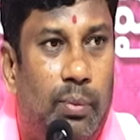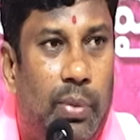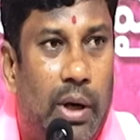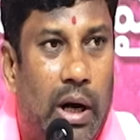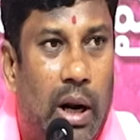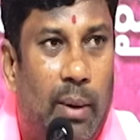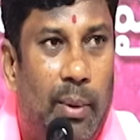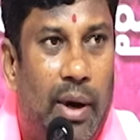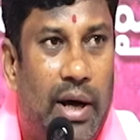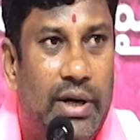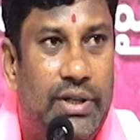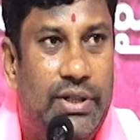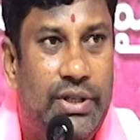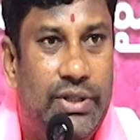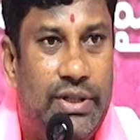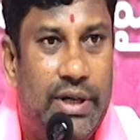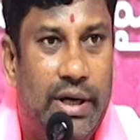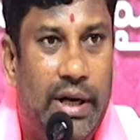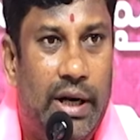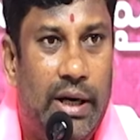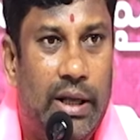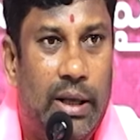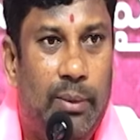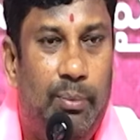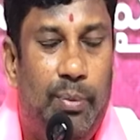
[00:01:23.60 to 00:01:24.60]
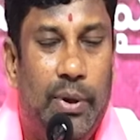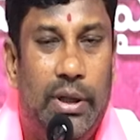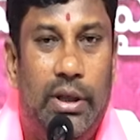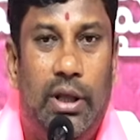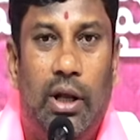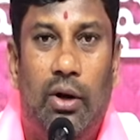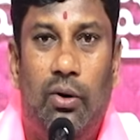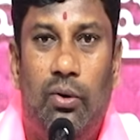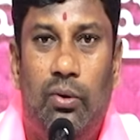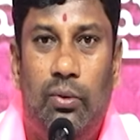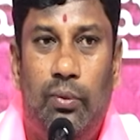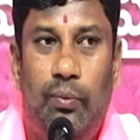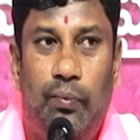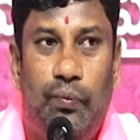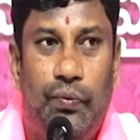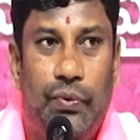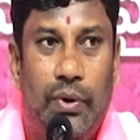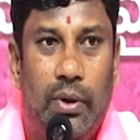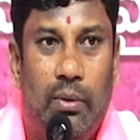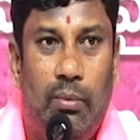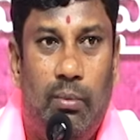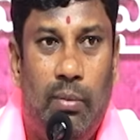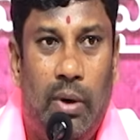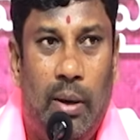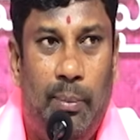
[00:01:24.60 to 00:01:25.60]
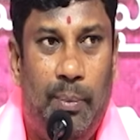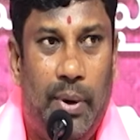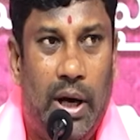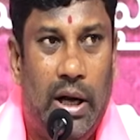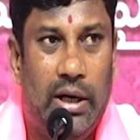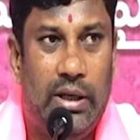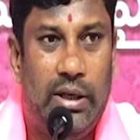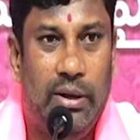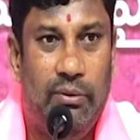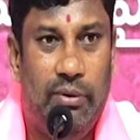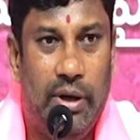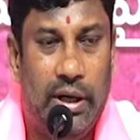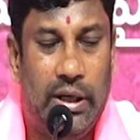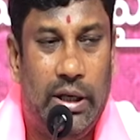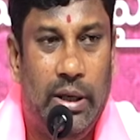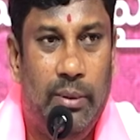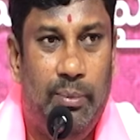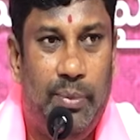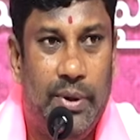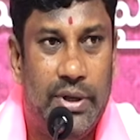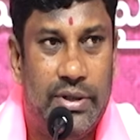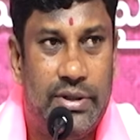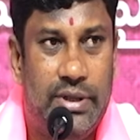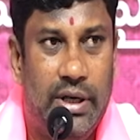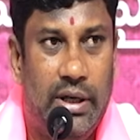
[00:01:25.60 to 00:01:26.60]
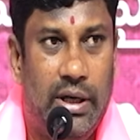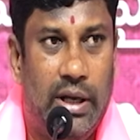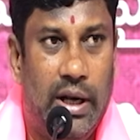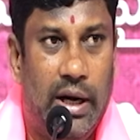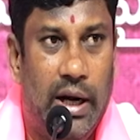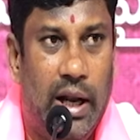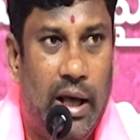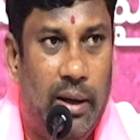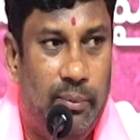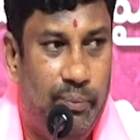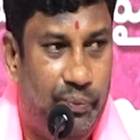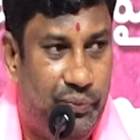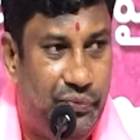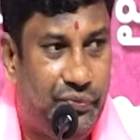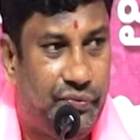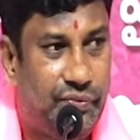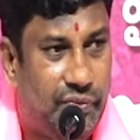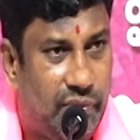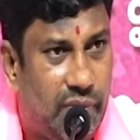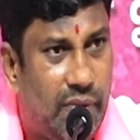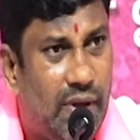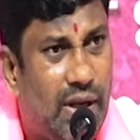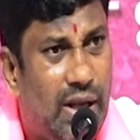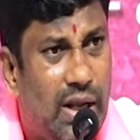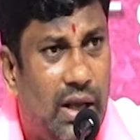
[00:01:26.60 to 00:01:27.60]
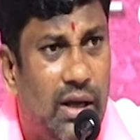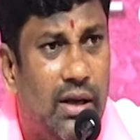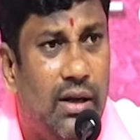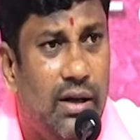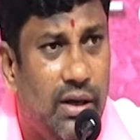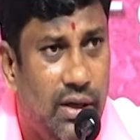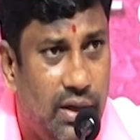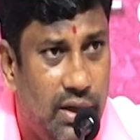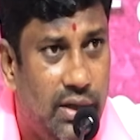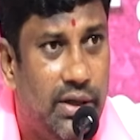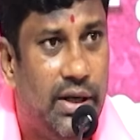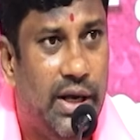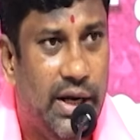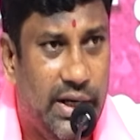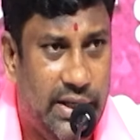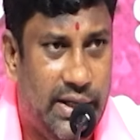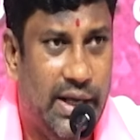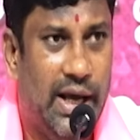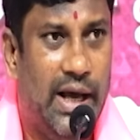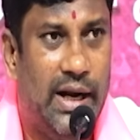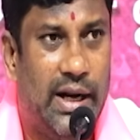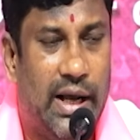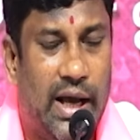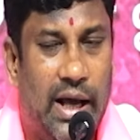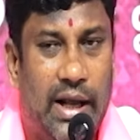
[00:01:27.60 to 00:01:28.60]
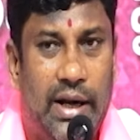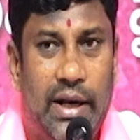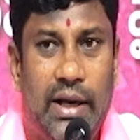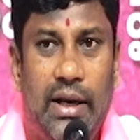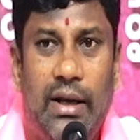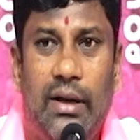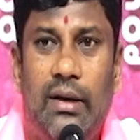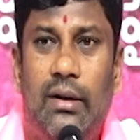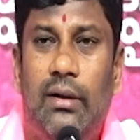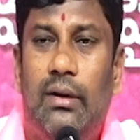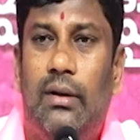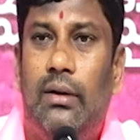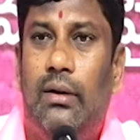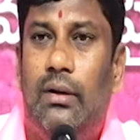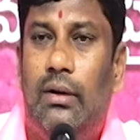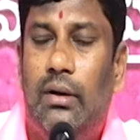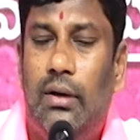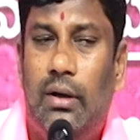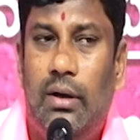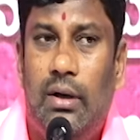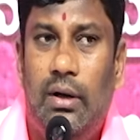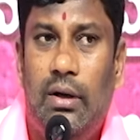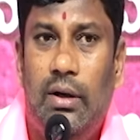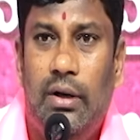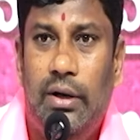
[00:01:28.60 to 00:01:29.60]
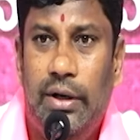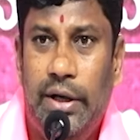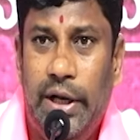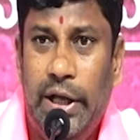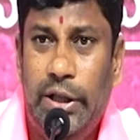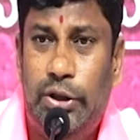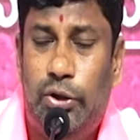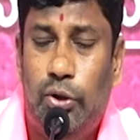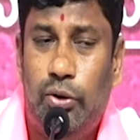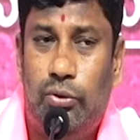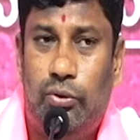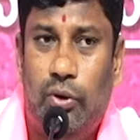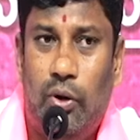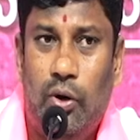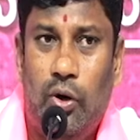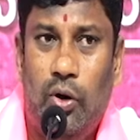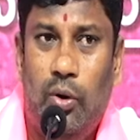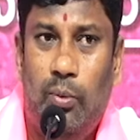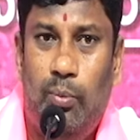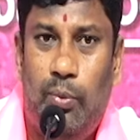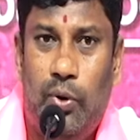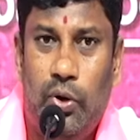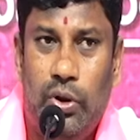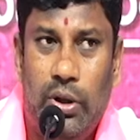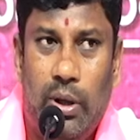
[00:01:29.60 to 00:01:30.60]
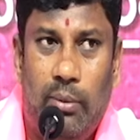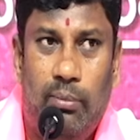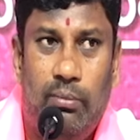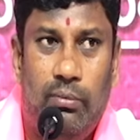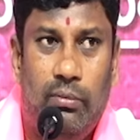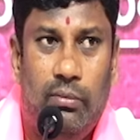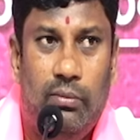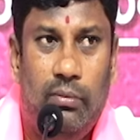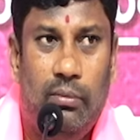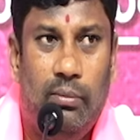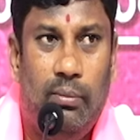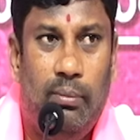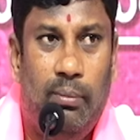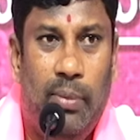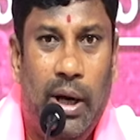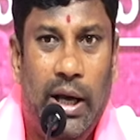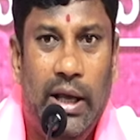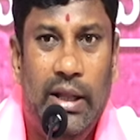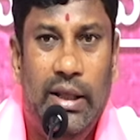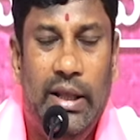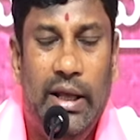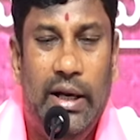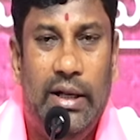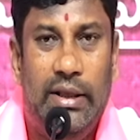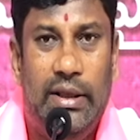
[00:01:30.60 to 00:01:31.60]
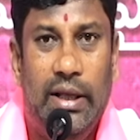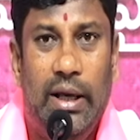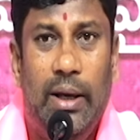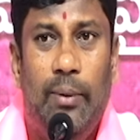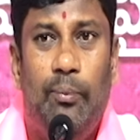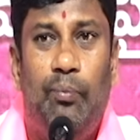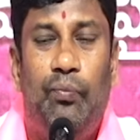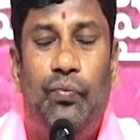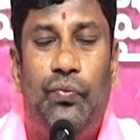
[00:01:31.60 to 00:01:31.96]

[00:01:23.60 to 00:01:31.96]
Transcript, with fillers: పరామర్శించడానికి పెద్దలు మా పార్టీ వర్కింగ్ ప్రెసిడెంట్ అన్న కేటీఆర్ గారి నేతృత్వంలో బృందం బయలుదేరితే